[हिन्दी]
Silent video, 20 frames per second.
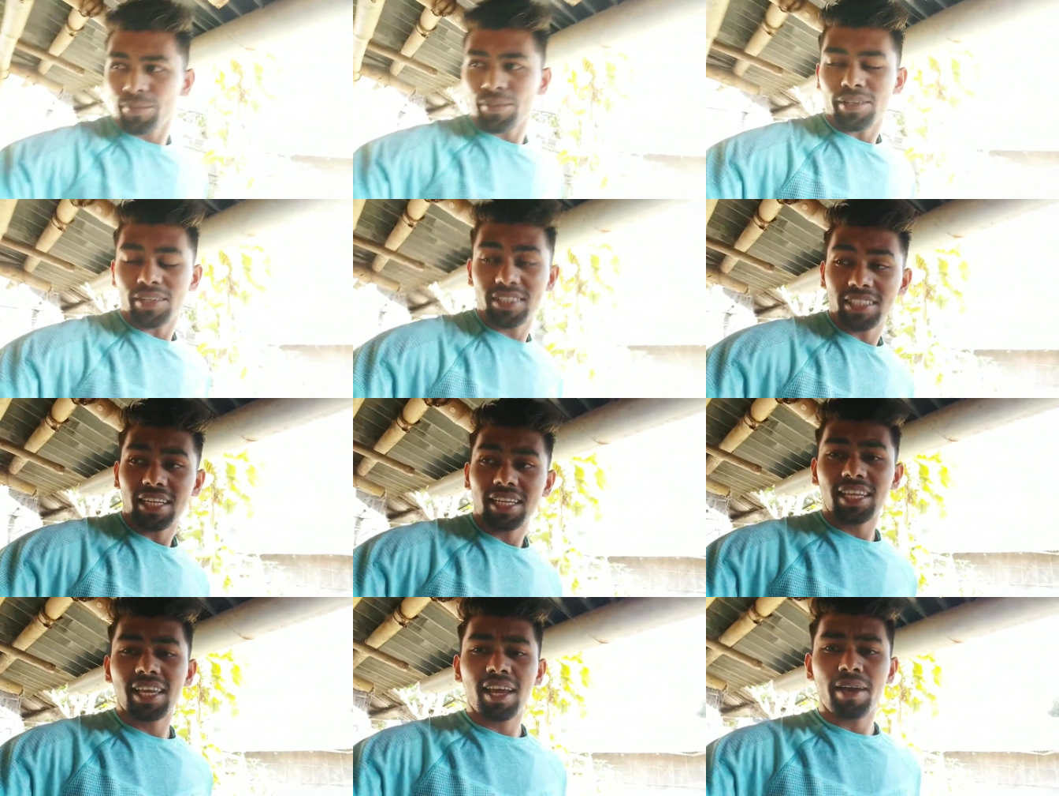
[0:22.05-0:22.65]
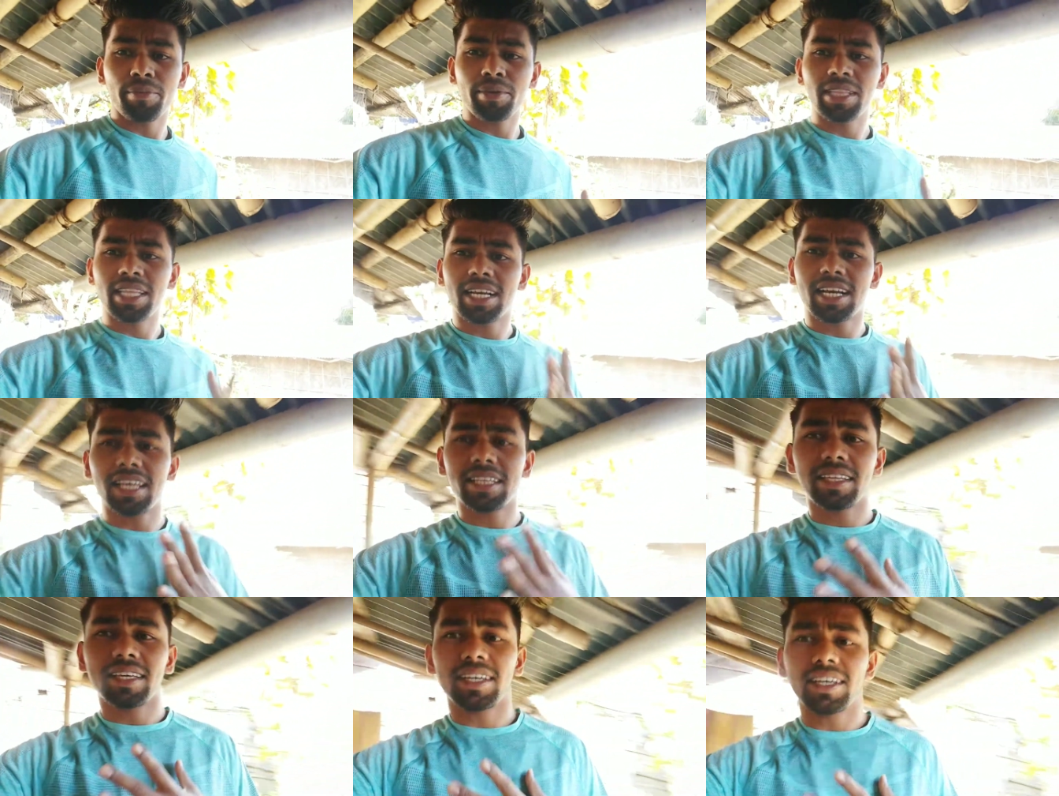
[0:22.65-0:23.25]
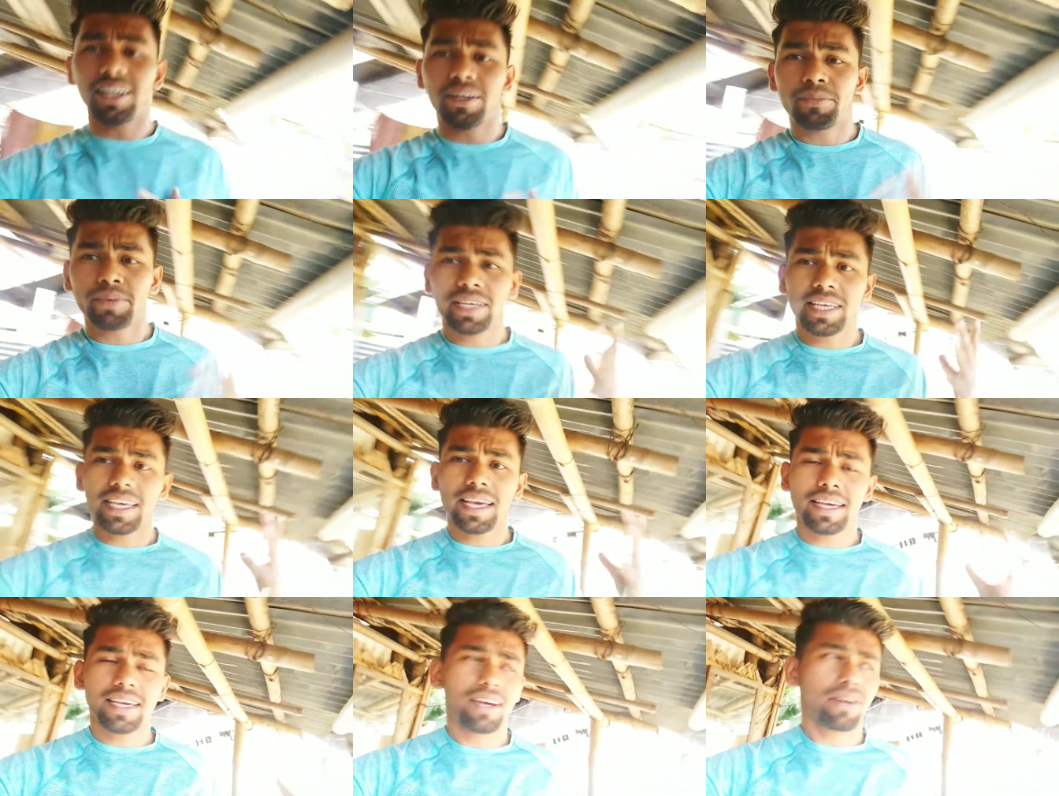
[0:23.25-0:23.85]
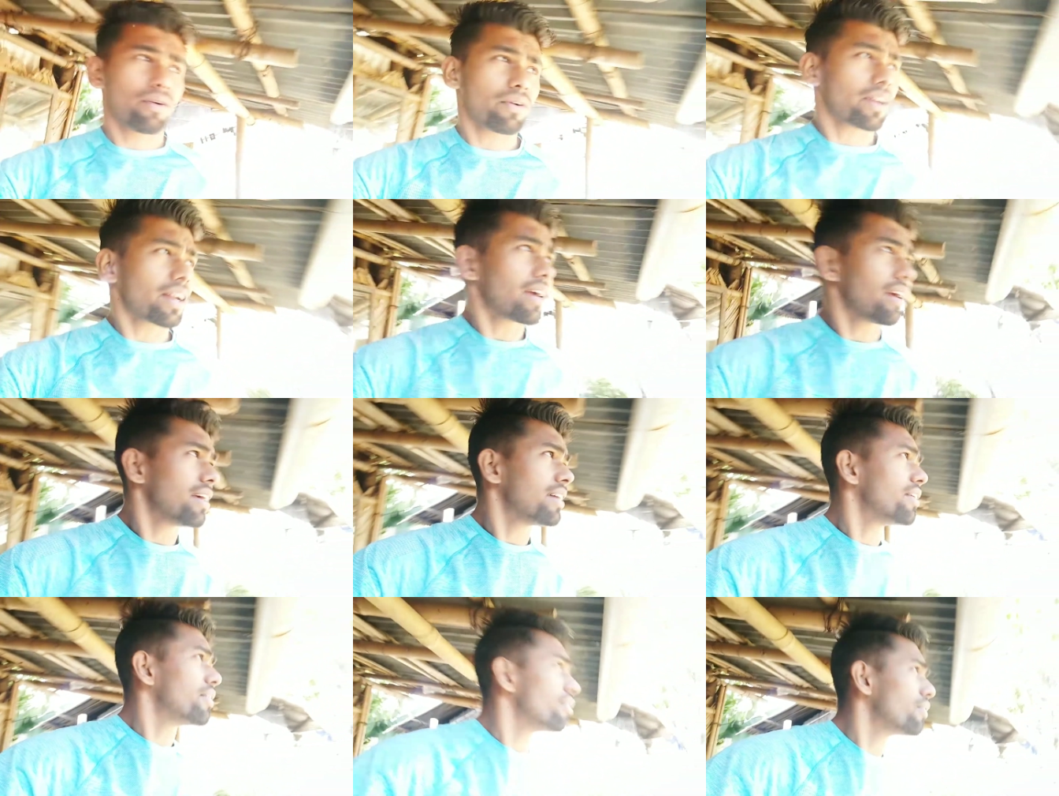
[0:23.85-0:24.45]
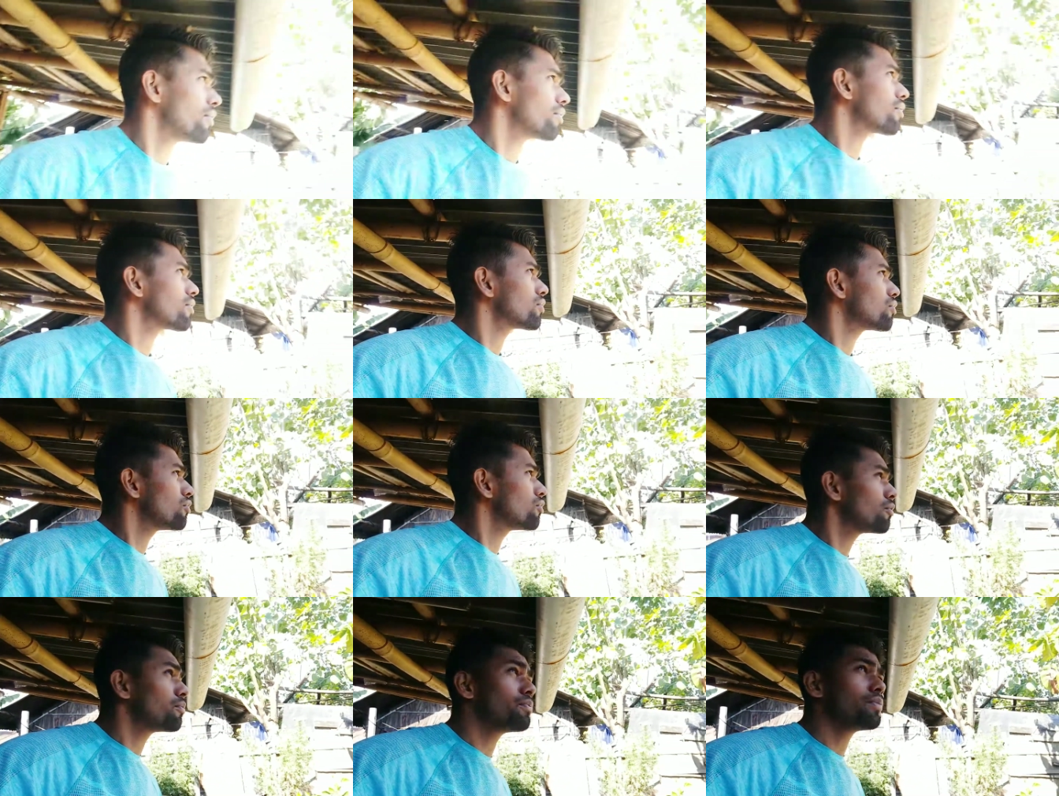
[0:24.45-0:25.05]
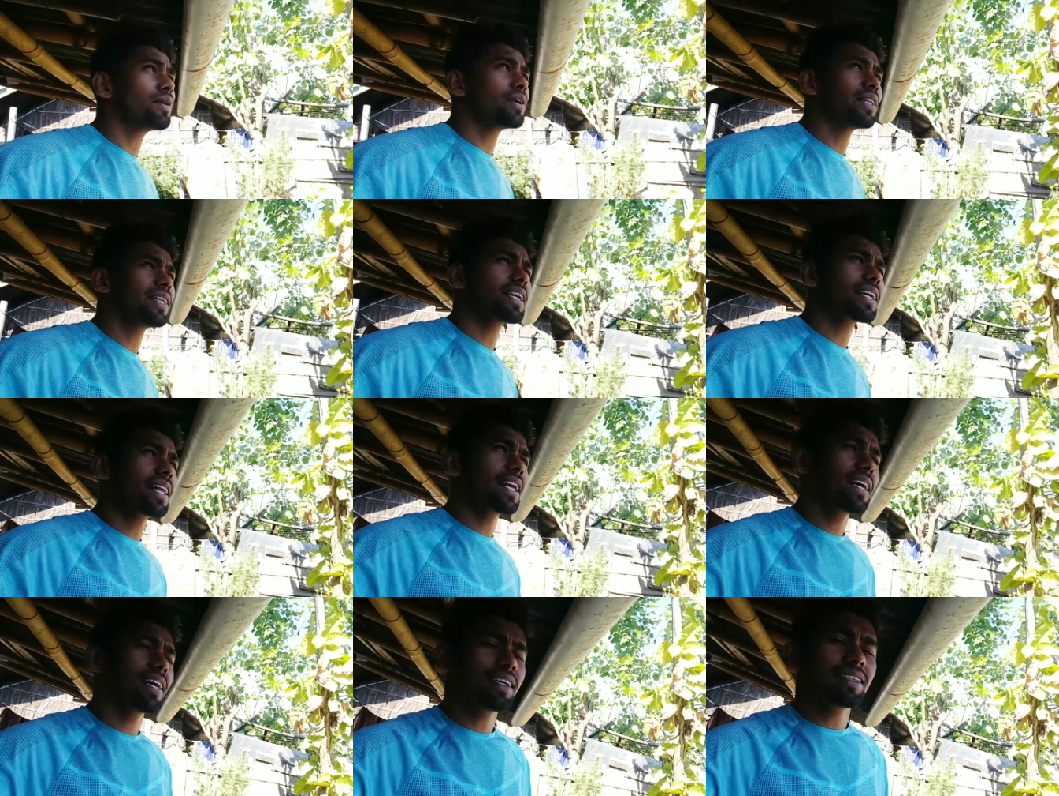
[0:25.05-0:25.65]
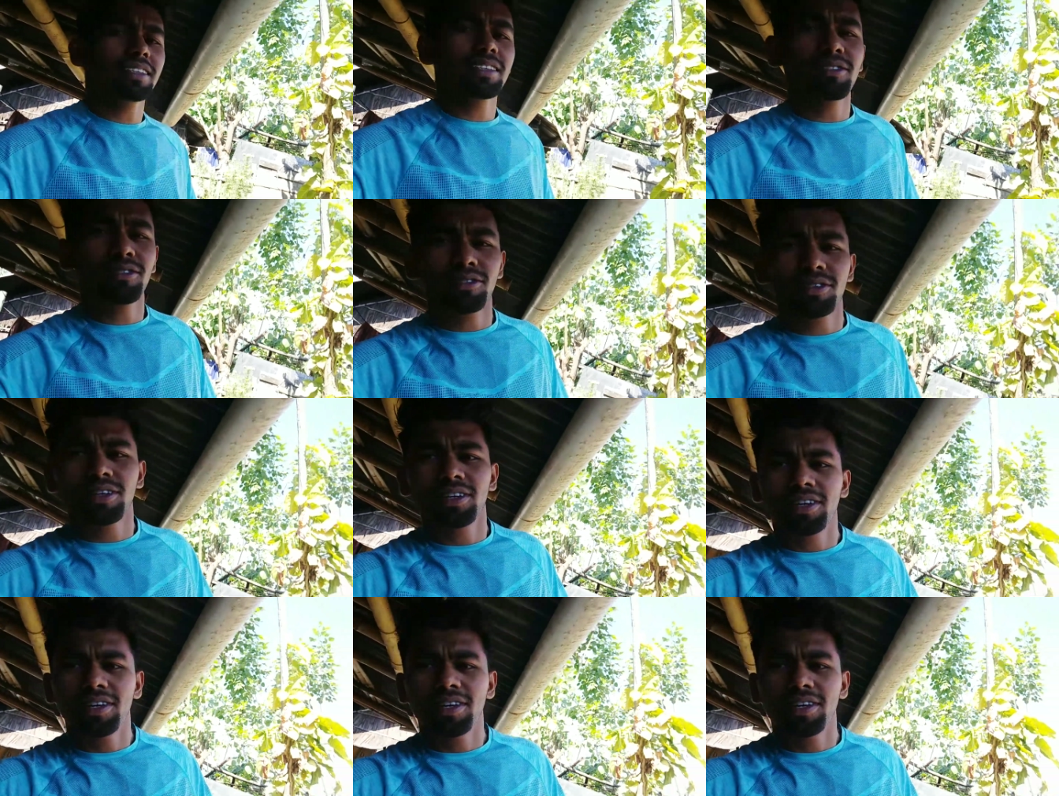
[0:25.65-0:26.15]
तो चलिए अभी दिखाते हैं घर में क्या क्या हो रहा है तो धूप भी निकले आज तो